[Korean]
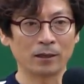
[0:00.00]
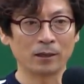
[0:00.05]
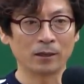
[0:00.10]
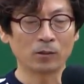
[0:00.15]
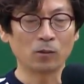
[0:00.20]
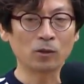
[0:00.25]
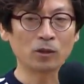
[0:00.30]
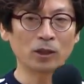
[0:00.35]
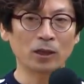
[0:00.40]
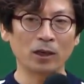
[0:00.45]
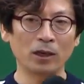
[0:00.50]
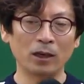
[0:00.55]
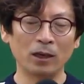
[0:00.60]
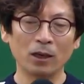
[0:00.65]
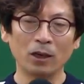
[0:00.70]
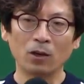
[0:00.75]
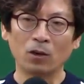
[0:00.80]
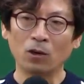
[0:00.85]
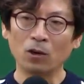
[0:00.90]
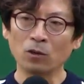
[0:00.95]
그 오차가
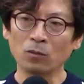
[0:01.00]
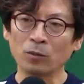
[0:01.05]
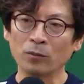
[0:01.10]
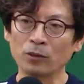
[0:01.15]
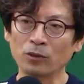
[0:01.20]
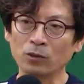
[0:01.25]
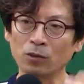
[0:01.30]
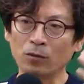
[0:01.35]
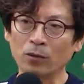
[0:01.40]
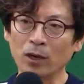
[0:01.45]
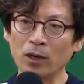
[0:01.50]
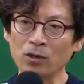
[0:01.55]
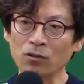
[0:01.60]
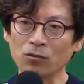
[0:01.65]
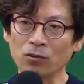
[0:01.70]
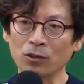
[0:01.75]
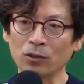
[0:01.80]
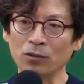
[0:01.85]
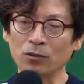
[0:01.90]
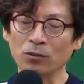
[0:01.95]
허용 범위 초과할
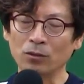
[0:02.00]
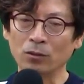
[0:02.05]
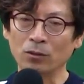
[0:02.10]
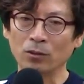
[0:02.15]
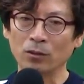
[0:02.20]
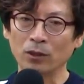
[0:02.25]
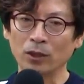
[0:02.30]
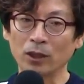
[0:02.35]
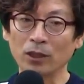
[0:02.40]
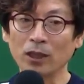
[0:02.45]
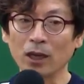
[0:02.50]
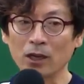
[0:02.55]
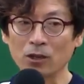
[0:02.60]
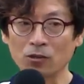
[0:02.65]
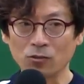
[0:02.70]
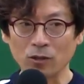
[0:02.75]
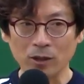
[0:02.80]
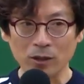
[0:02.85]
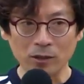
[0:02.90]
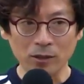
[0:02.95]
수도 있고 이내일
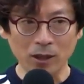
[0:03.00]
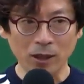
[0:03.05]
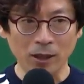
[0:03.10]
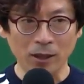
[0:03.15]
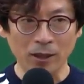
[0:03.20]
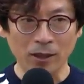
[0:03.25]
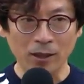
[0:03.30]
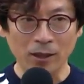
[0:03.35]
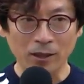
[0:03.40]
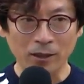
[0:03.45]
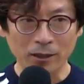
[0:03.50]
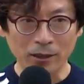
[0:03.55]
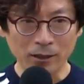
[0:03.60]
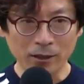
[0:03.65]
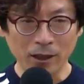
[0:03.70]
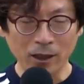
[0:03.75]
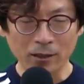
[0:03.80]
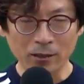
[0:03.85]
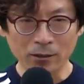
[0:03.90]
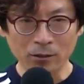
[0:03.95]
수도 있는데
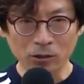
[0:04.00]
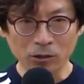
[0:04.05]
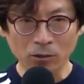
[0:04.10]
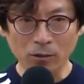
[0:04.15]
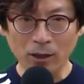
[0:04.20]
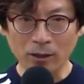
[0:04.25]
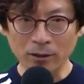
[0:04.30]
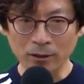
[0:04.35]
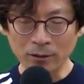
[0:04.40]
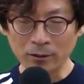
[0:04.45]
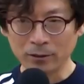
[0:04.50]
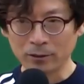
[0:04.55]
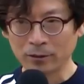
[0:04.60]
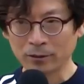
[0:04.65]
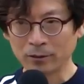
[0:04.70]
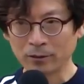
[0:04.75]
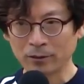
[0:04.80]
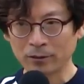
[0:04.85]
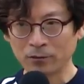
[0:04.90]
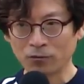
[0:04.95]
이내든 초과든
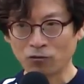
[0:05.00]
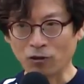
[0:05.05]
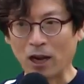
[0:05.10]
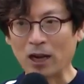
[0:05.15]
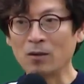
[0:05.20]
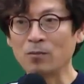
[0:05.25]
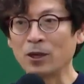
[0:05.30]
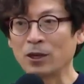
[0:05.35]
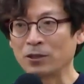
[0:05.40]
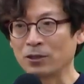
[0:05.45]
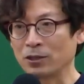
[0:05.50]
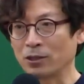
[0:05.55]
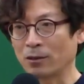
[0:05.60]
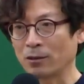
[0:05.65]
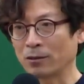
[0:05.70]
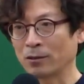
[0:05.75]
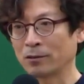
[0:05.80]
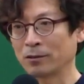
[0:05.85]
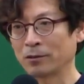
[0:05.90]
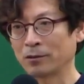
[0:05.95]
될 면적.
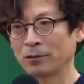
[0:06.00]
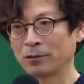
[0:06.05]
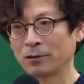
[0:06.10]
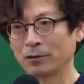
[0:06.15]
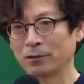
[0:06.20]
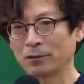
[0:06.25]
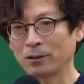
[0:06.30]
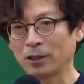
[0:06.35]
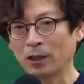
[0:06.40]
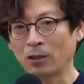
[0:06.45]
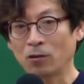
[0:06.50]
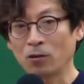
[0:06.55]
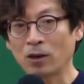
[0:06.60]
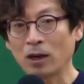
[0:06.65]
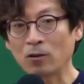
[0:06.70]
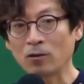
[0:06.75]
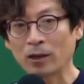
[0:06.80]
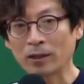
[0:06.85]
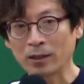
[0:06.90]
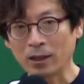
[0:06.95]
새로운
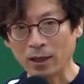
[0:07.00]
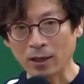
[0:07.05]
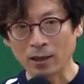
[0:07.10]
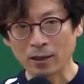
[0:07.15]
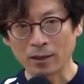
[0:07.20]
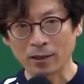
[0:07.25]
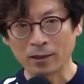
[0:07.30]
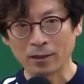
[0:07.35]
걸로 한다.